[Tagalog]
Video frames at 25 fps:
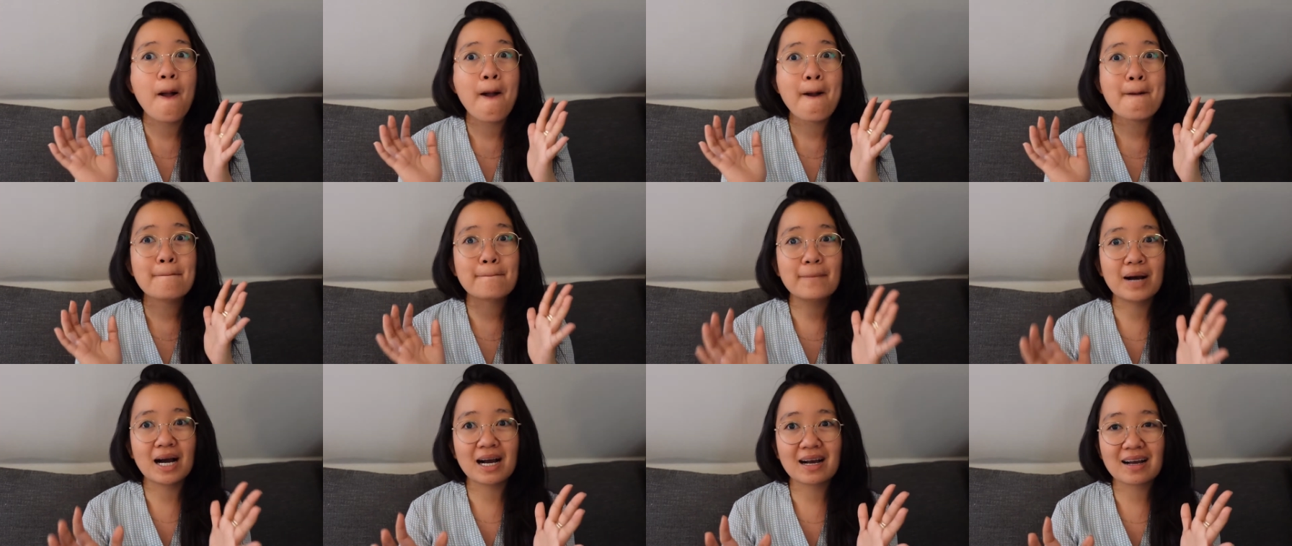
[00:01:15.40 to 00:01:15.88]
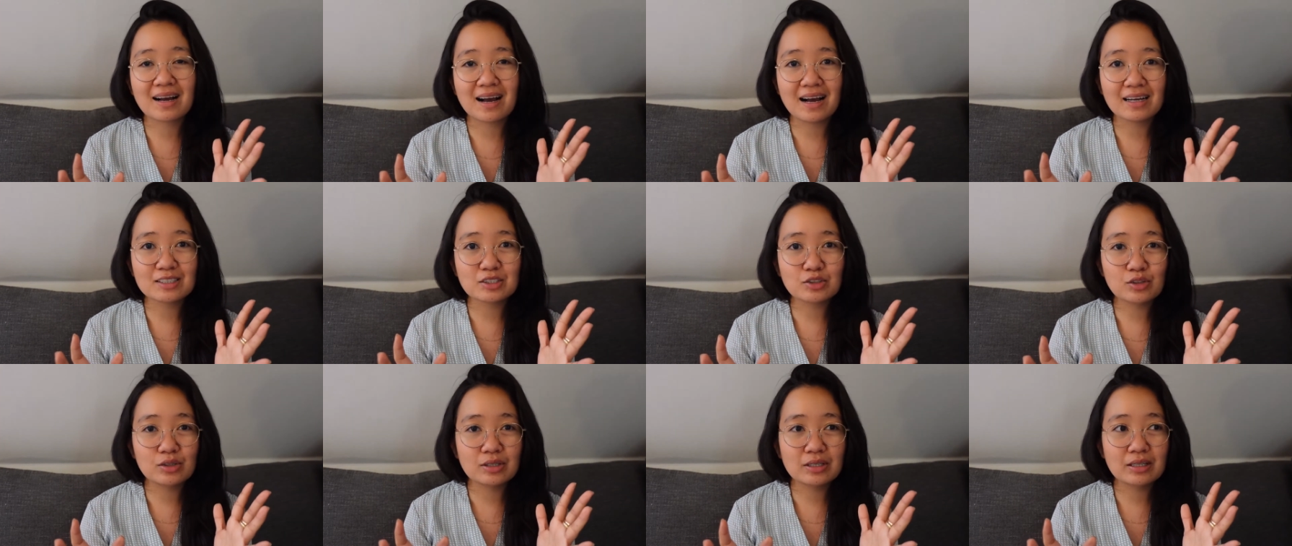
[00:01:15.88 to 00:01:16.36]
mag
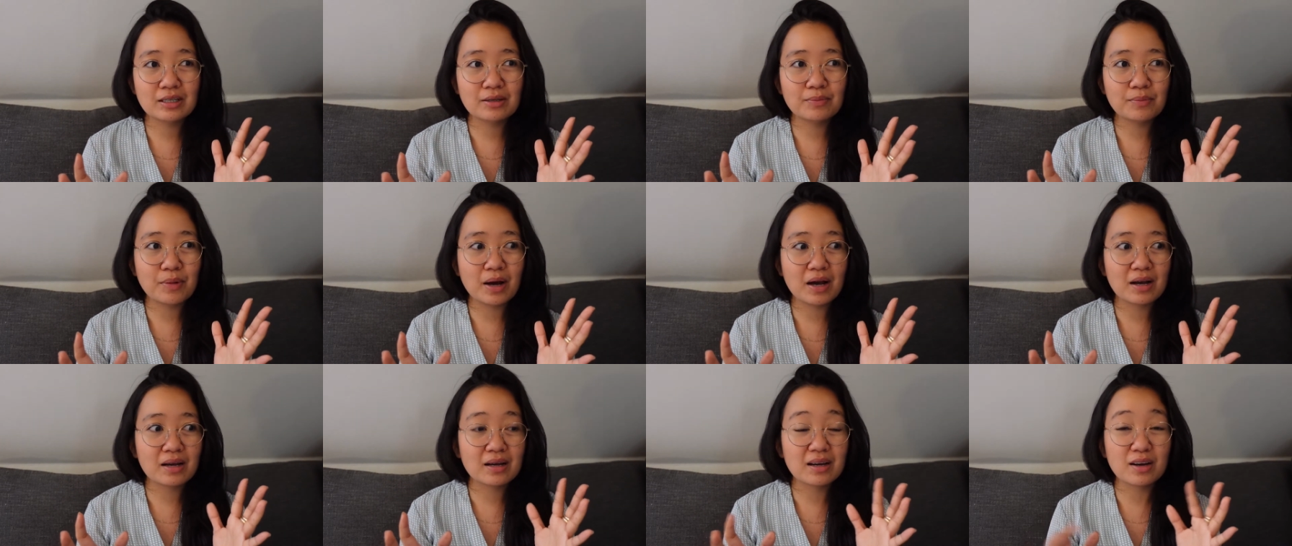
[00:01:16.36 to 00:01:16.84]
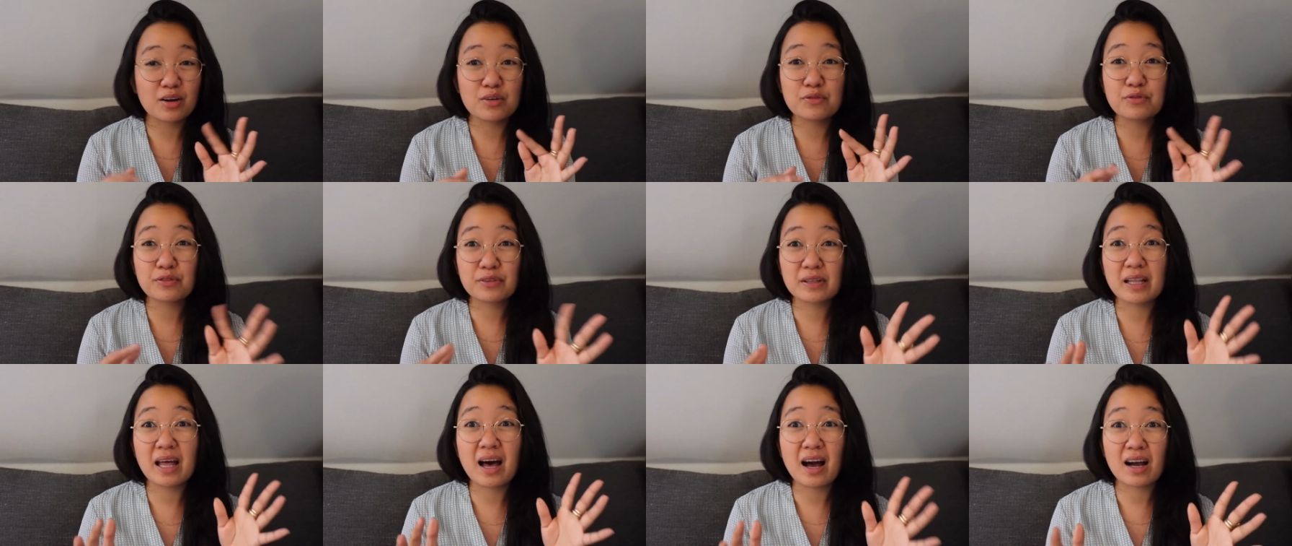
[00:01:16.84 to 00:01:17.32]
actually mag
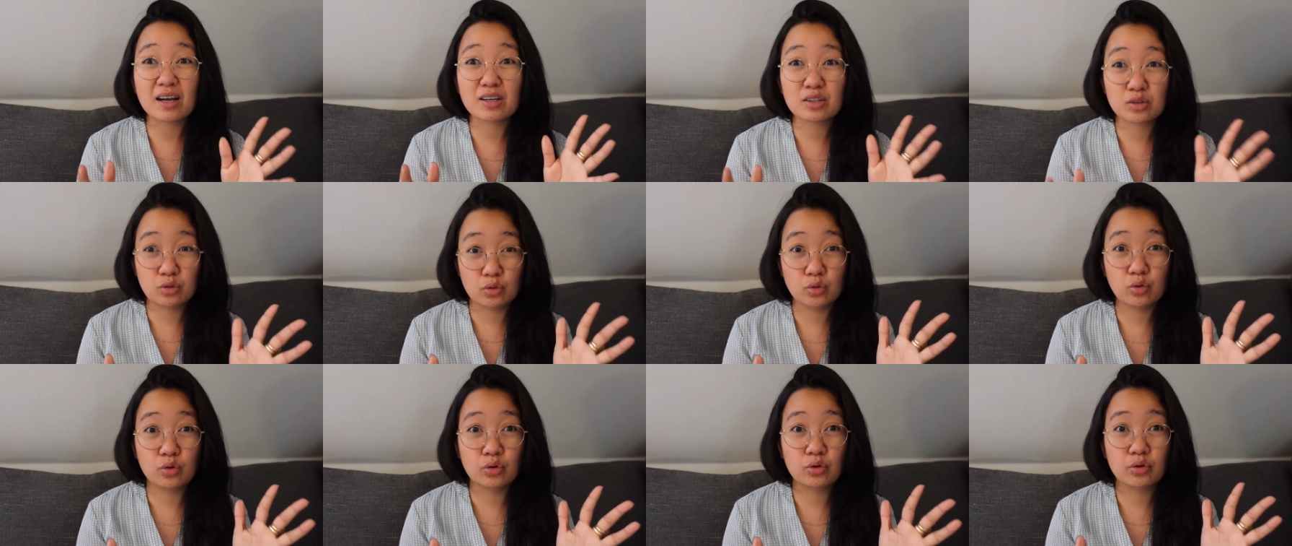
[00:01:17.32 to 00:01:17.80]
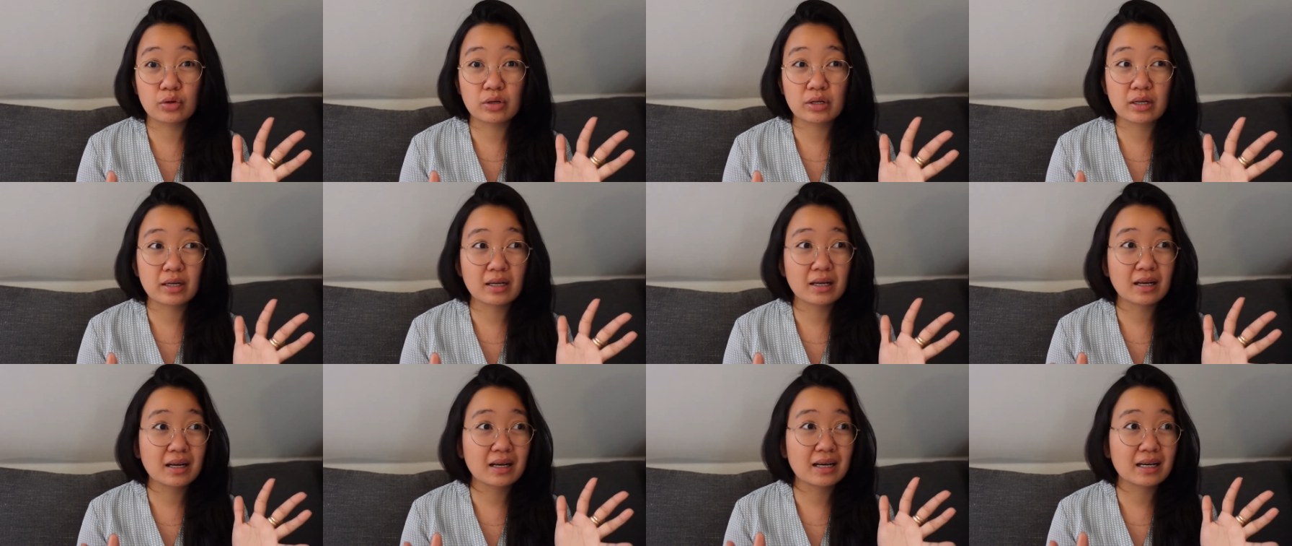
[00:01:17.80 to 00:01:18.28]
vlog doon
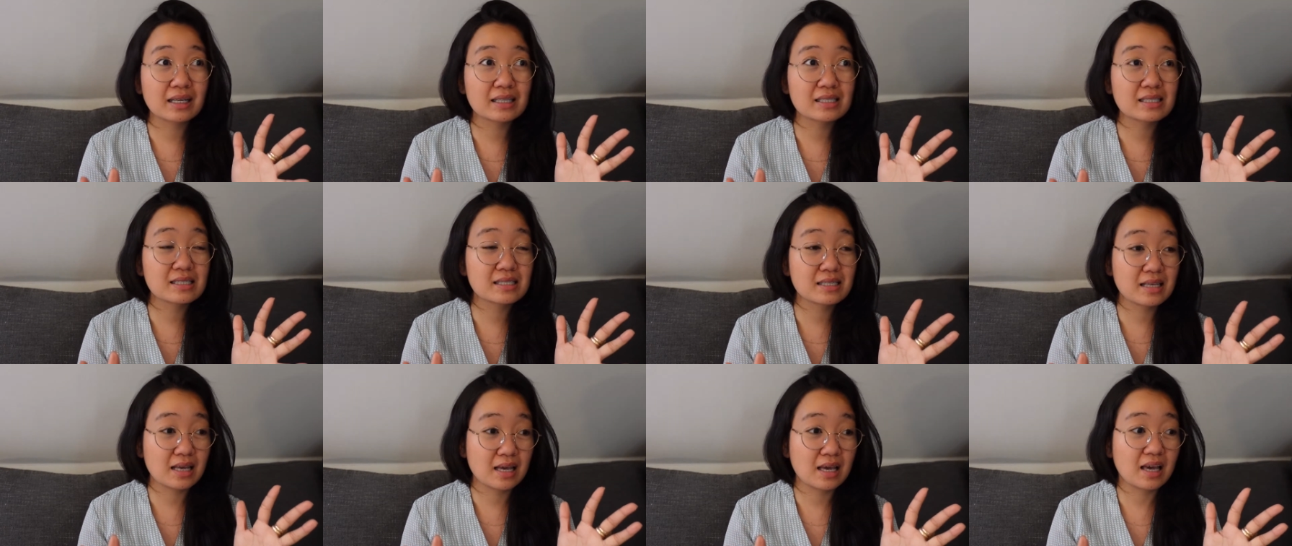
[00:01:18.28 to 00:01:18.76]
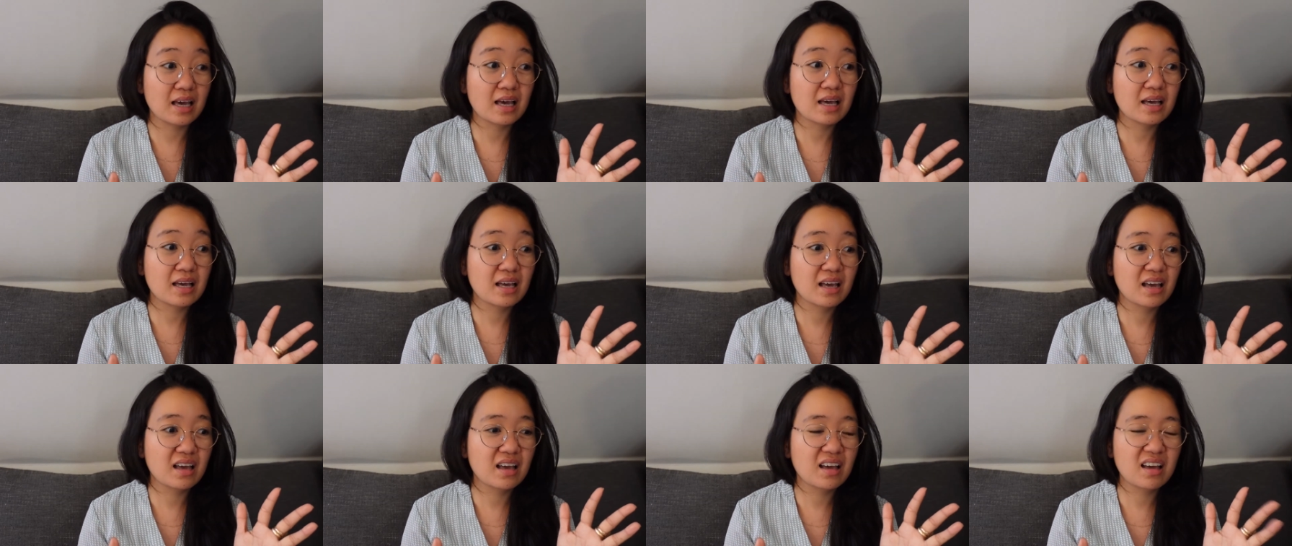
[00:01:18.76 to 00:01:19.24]
kasi
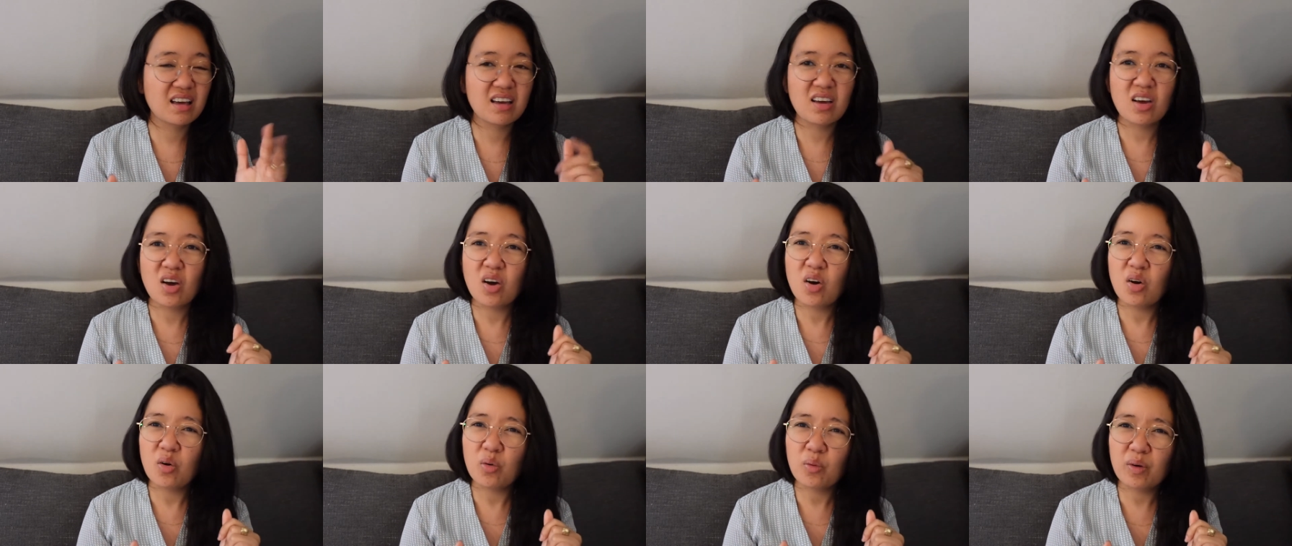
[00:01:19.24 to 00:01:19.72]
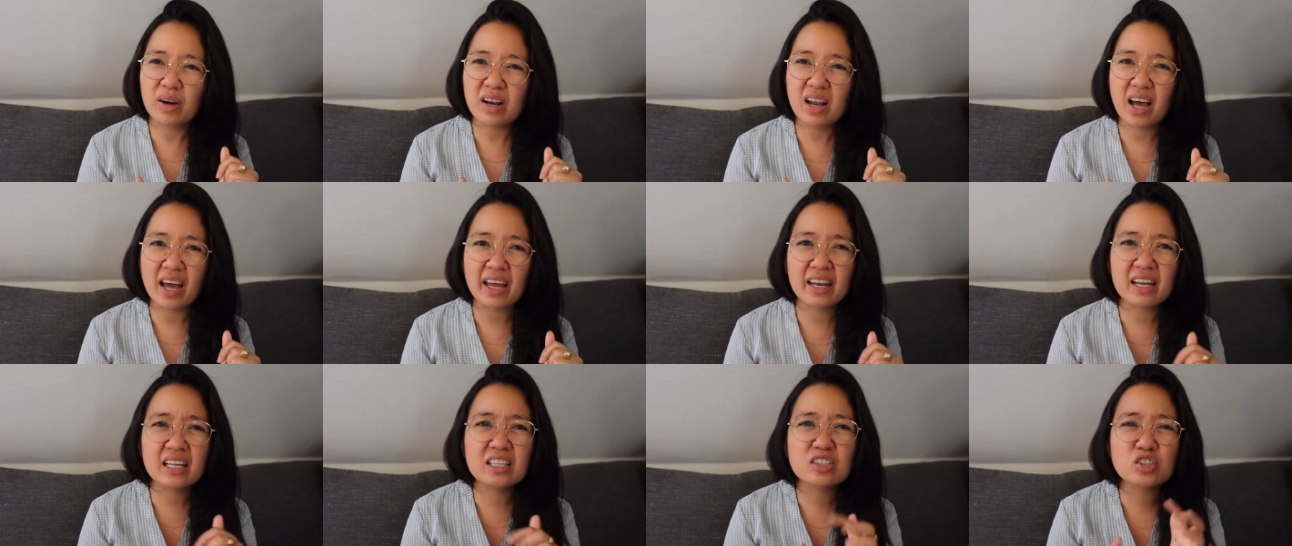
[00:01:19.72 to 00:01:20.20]
wala,
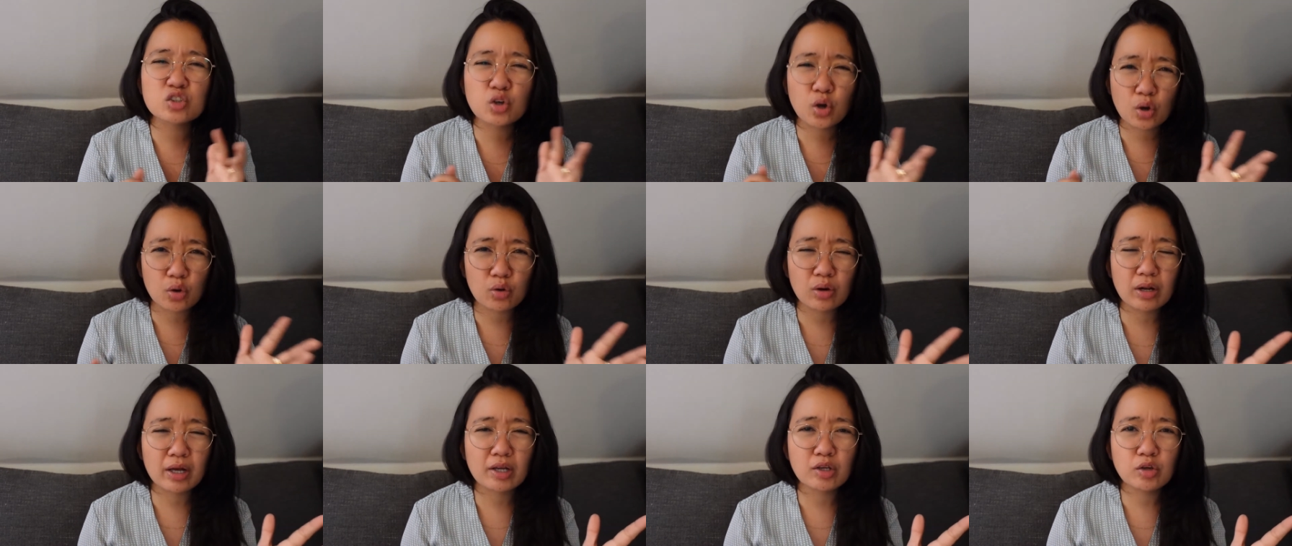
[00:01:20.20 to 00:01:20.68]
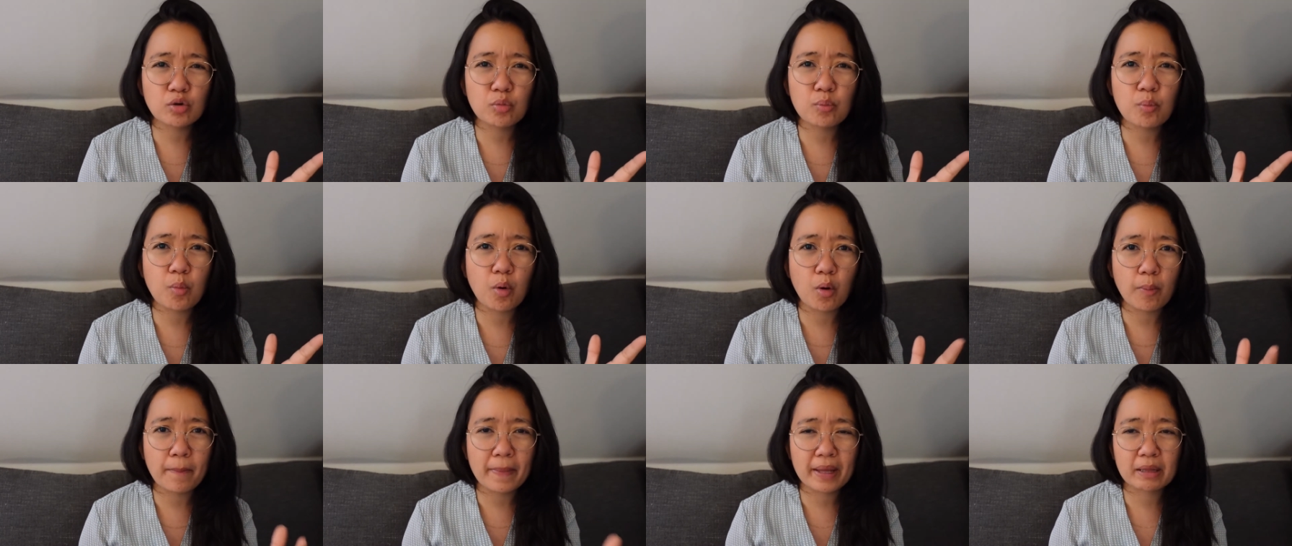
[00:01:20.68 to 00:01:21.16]
in-enjoy ko lang yung
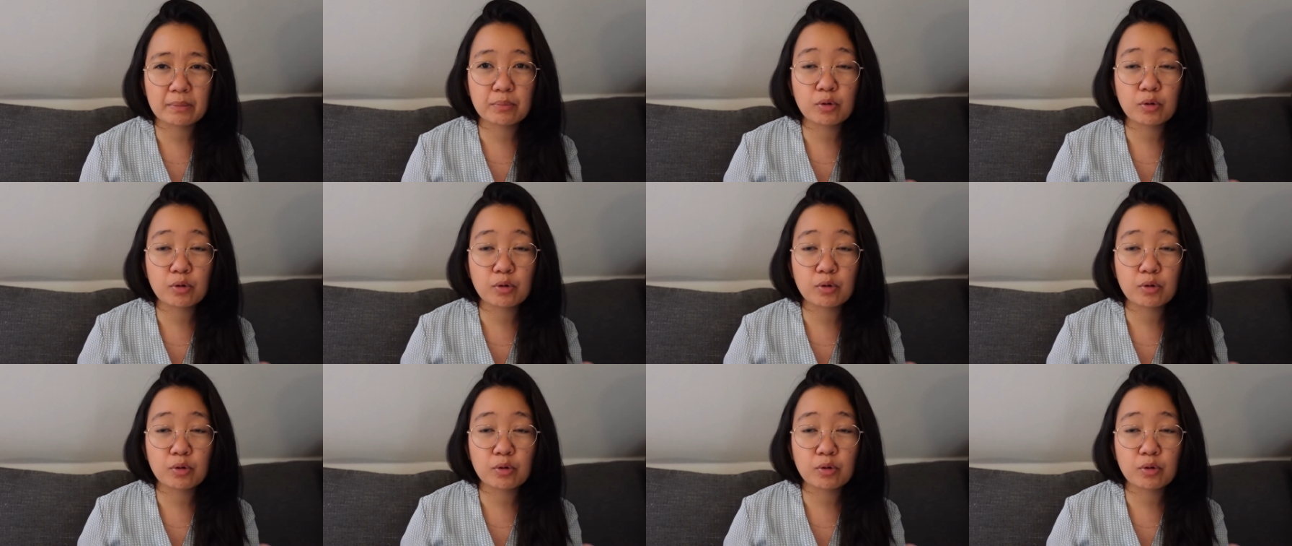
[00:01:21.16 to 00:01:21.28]
moment.